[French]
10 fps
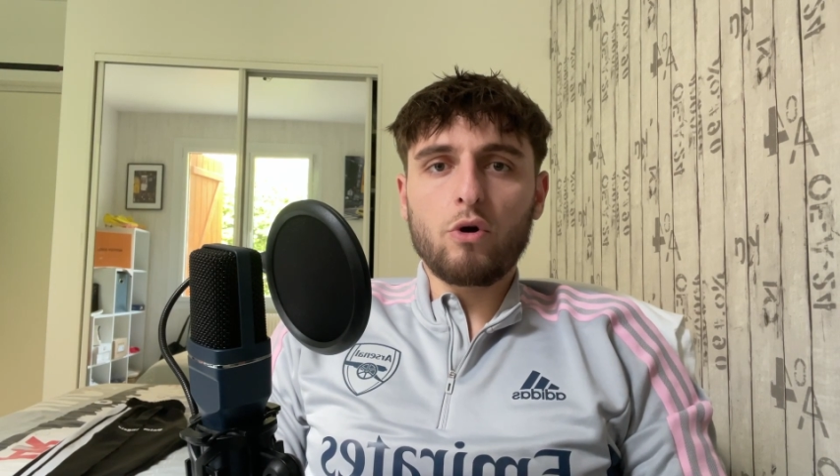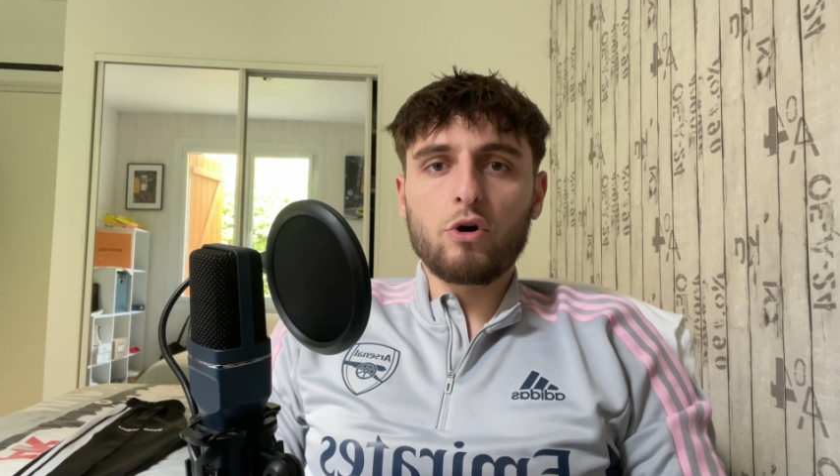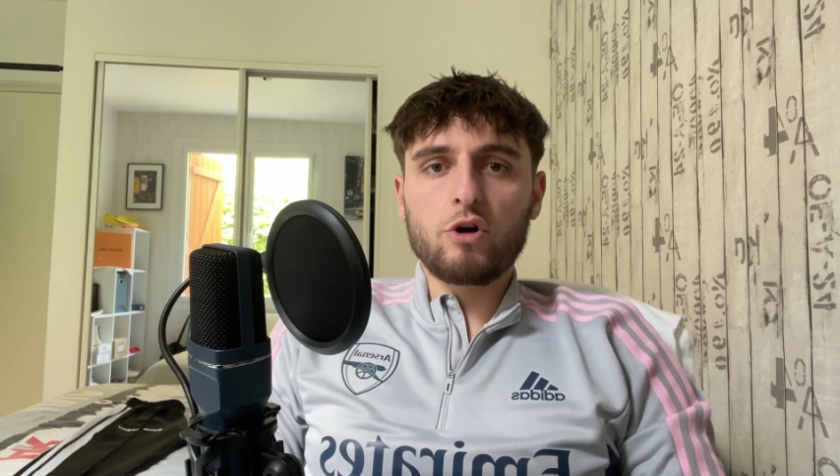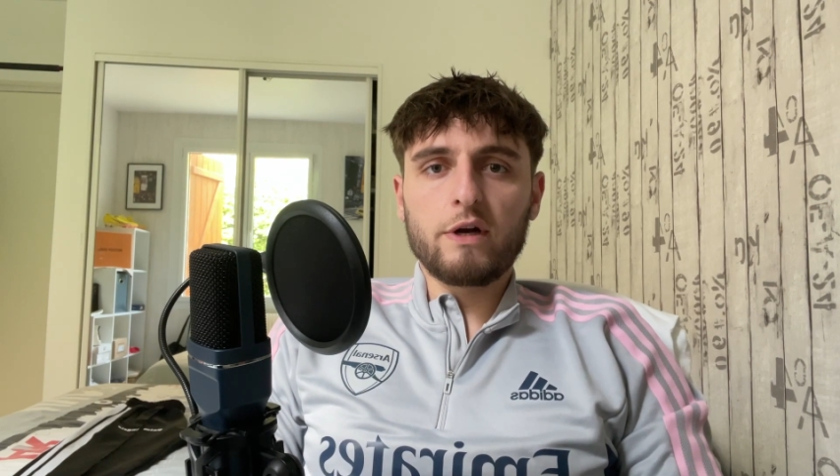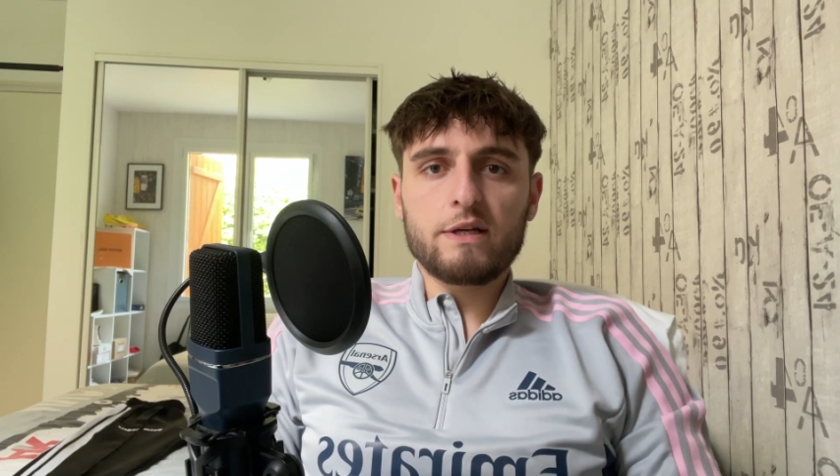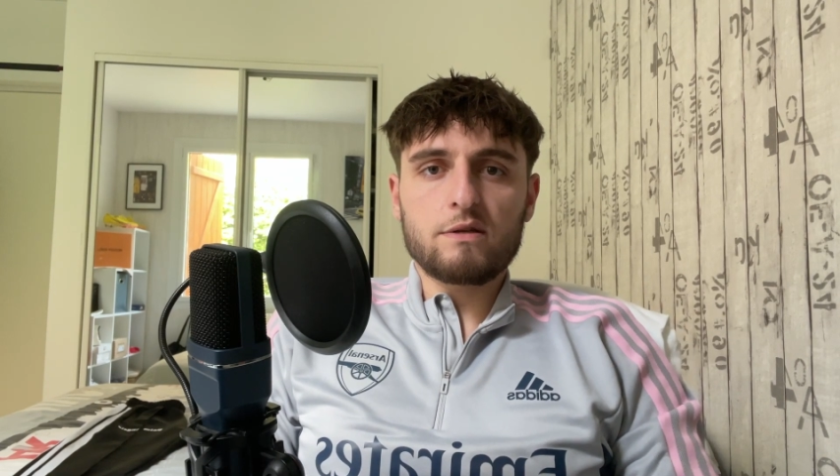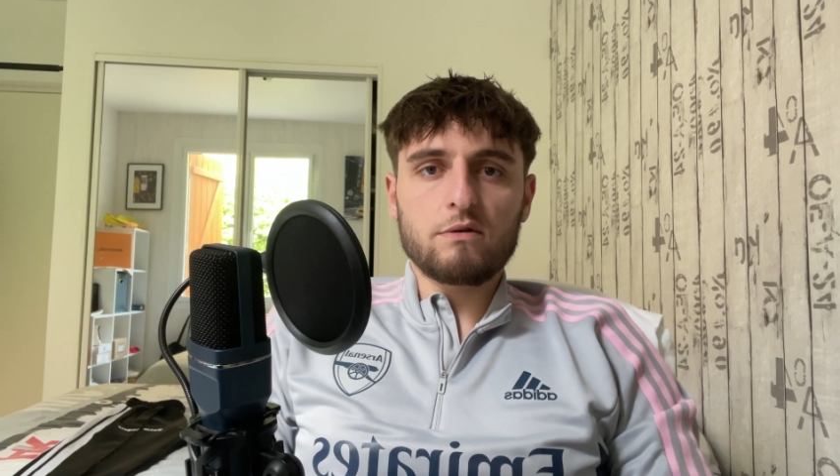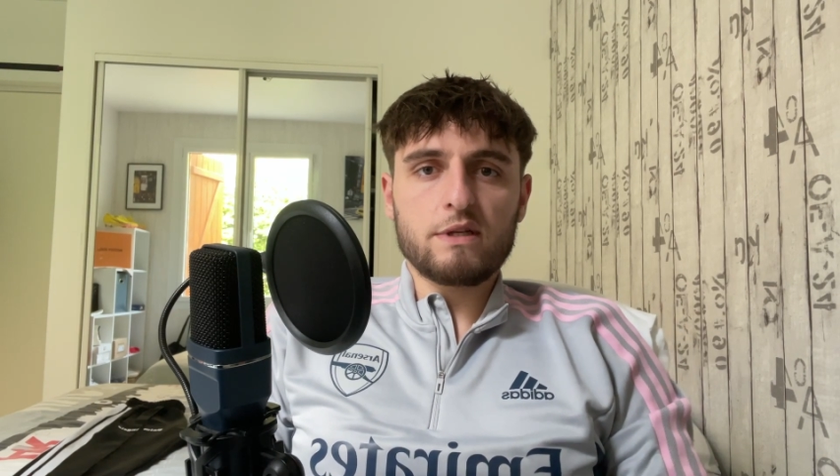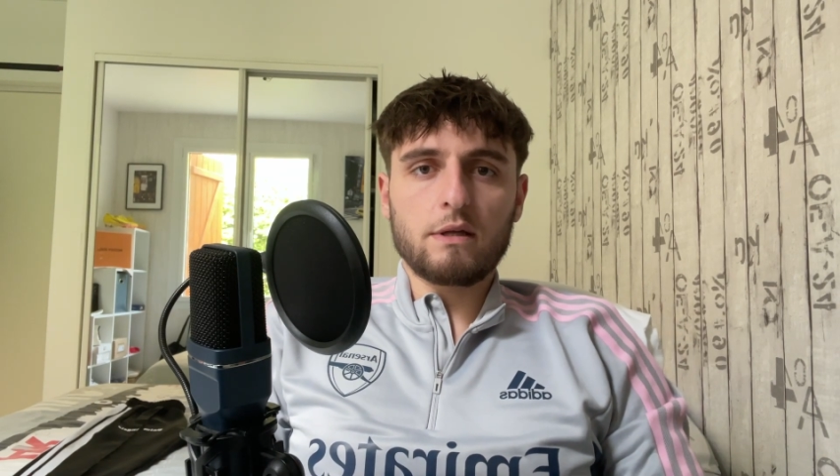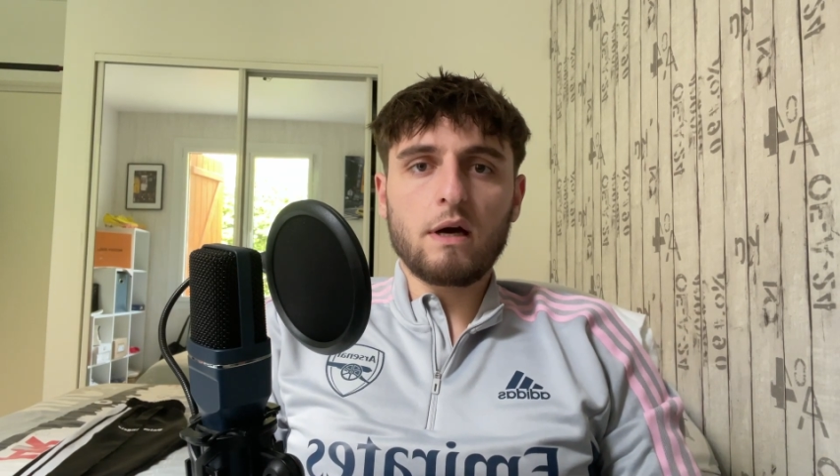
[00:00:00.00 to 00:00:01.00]

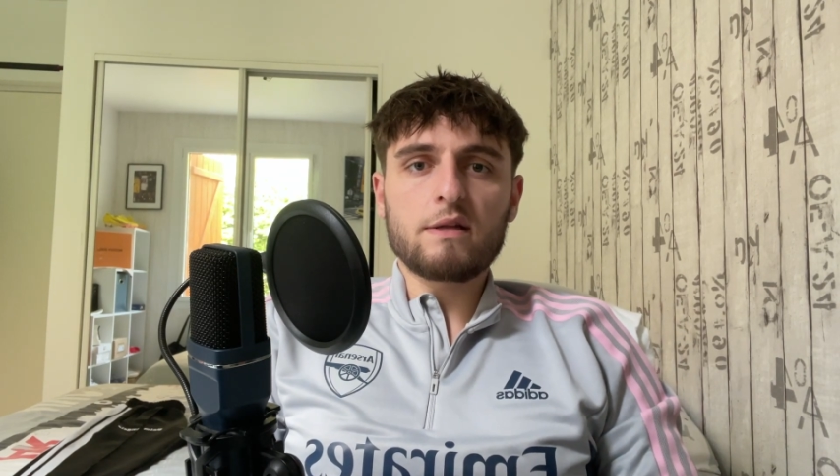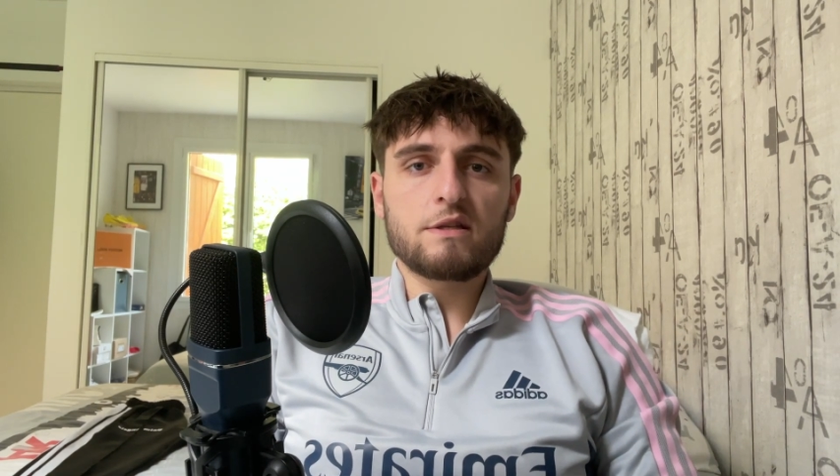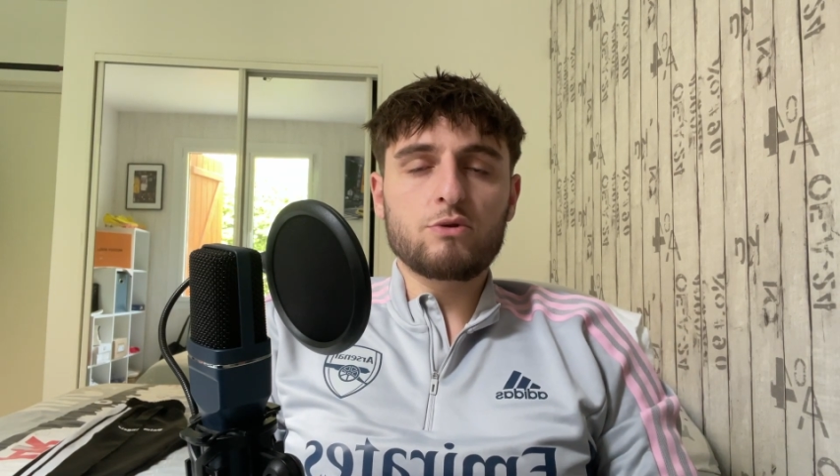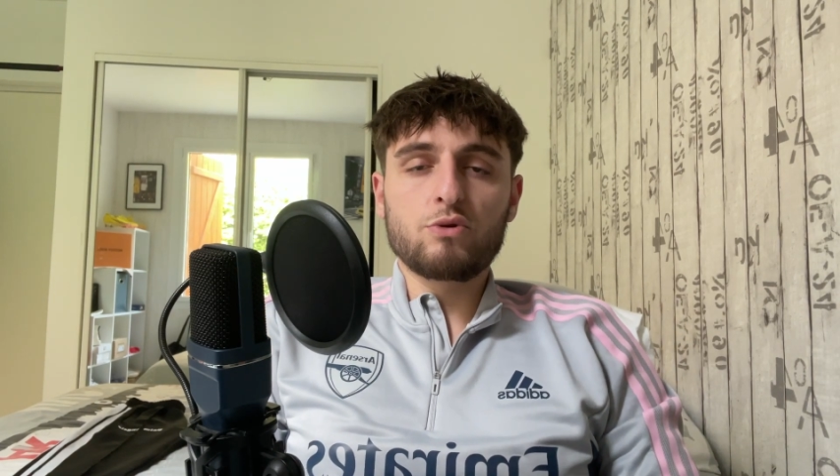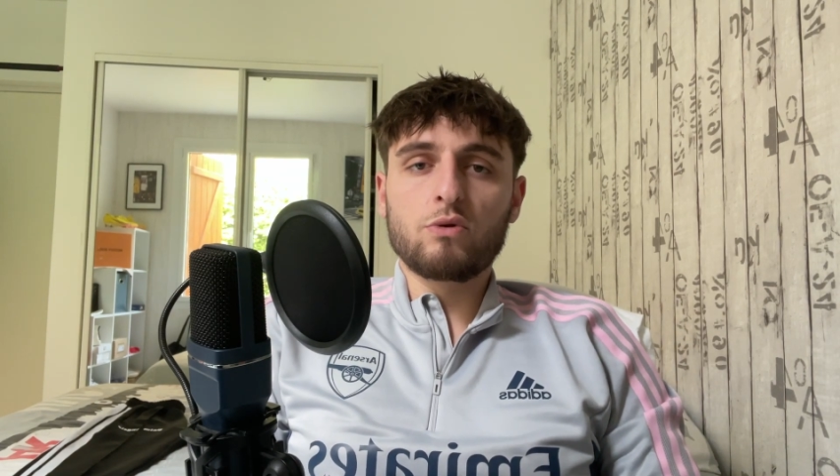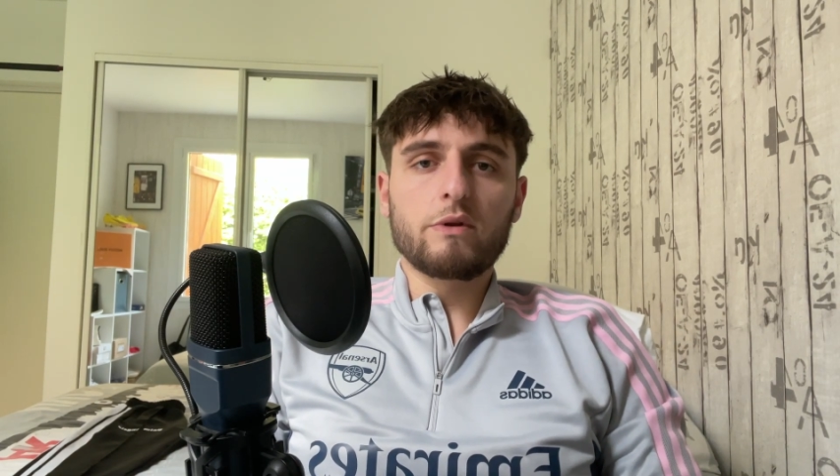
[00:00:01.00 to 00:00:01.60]
reconnaissance et de gratitude,